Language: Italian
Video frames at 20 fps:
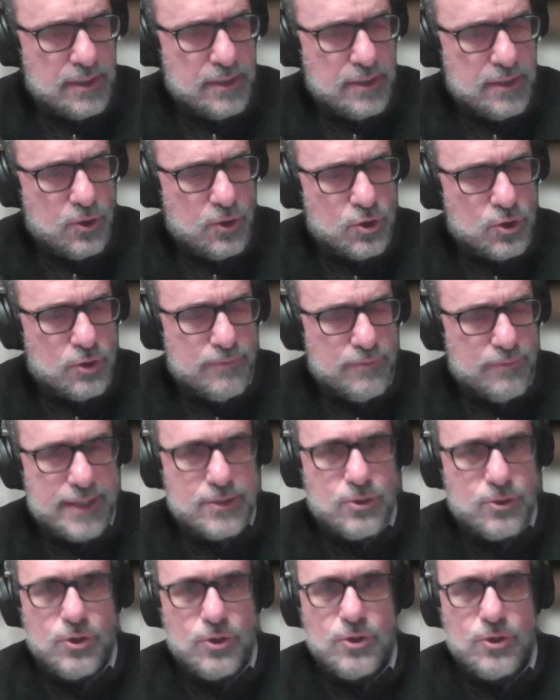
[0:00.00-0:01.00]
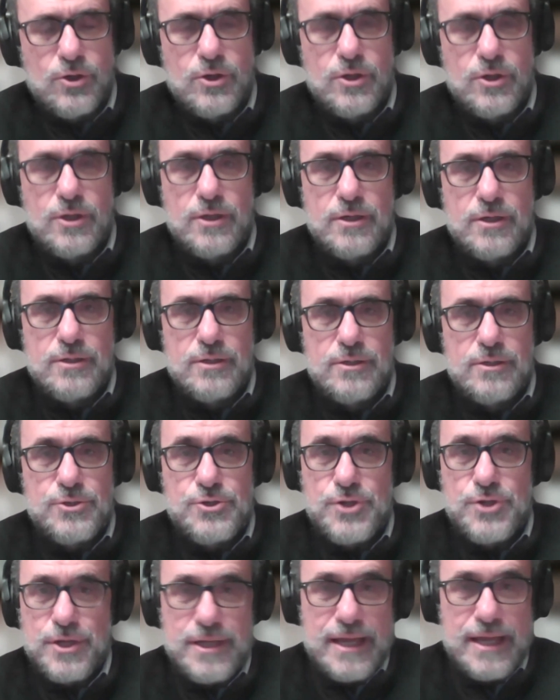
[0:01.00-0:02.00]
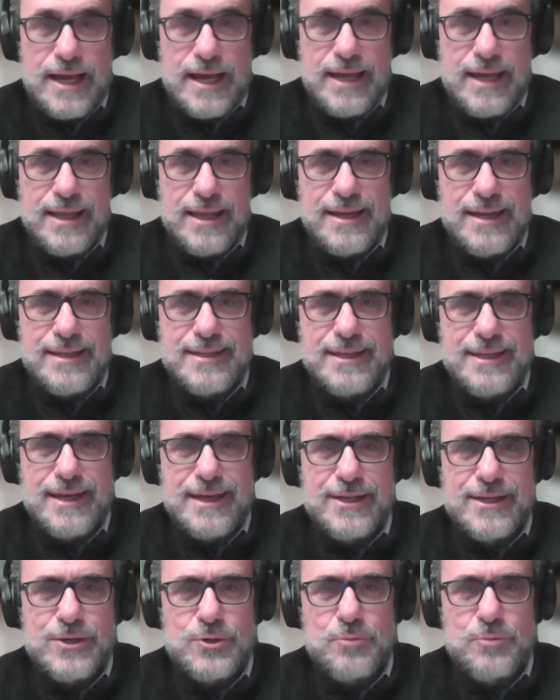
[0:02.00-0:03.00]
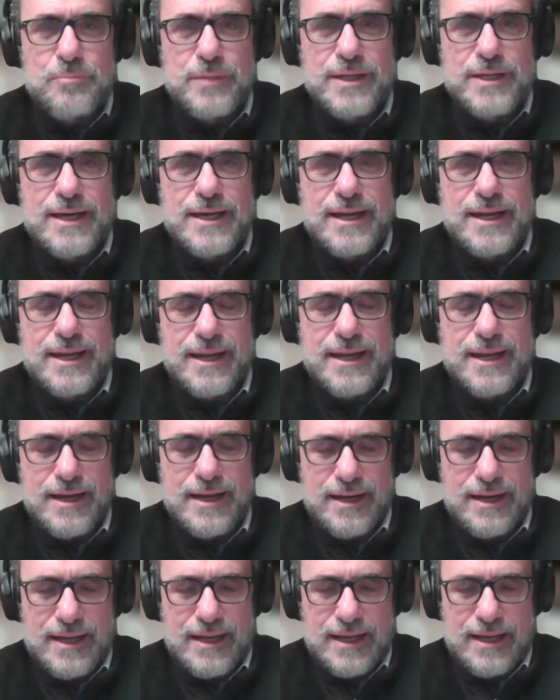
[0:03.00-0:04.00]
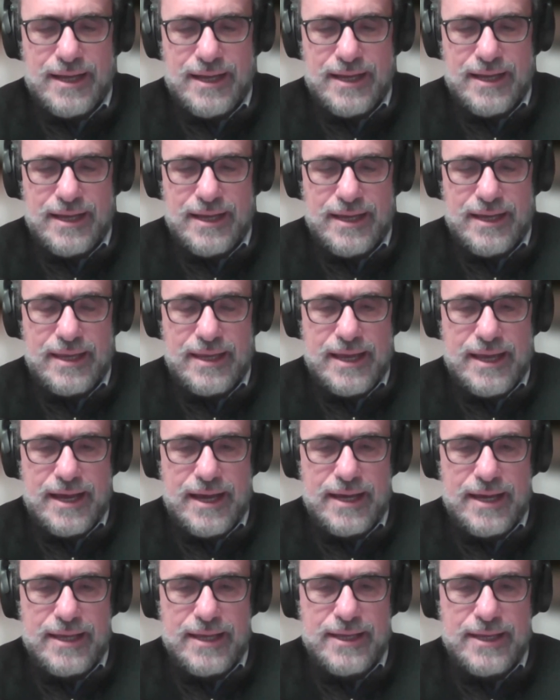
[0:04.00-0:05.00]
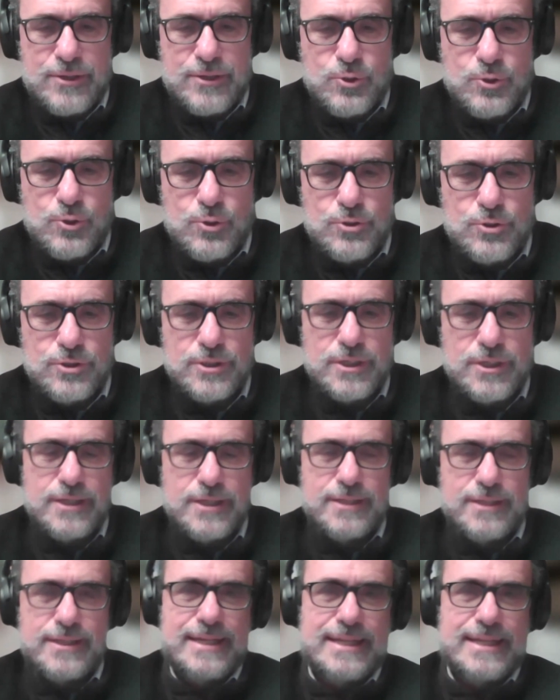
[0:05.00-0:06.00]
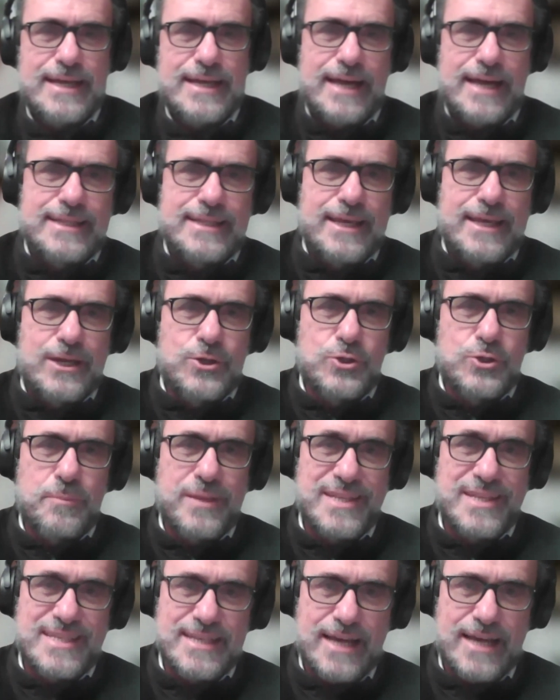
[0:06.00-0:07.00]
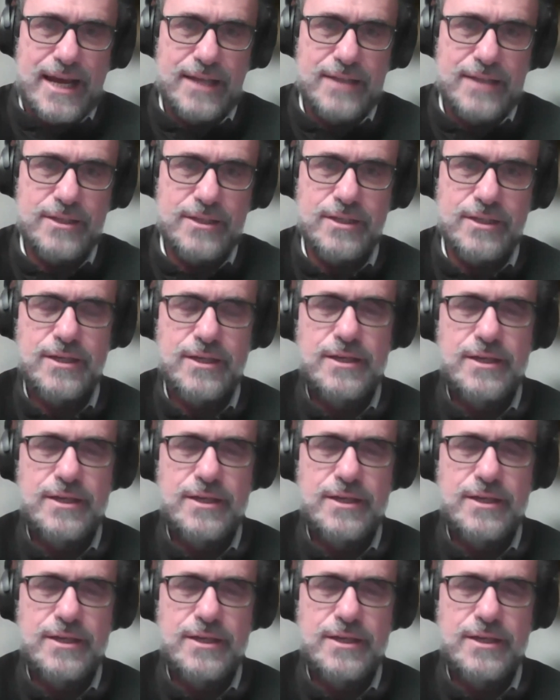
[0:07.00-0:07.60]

Ho trovato geniale l'idea di combinare la AI con eh, dei dati anonimizzati